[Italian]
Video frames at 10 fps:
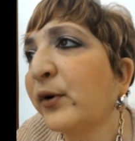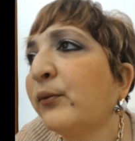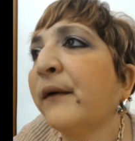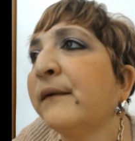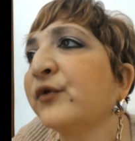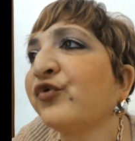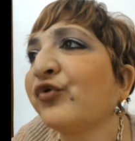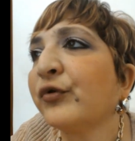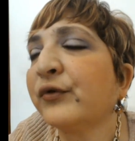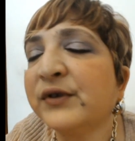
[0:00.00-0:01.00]
promuovo
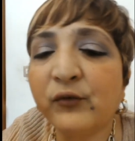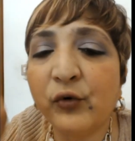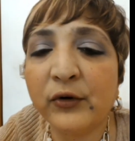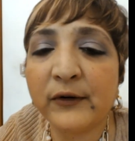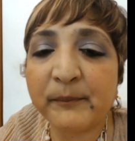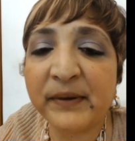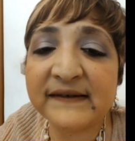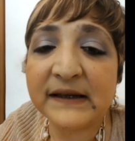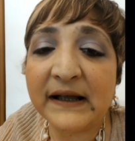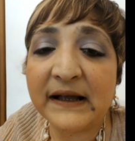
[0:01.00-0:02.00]
sono di color
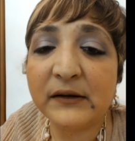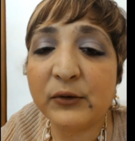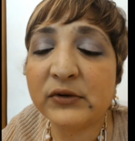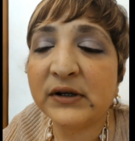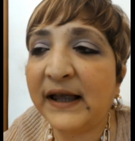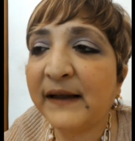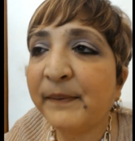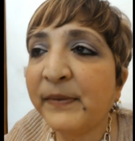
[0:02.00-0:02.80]
pastello le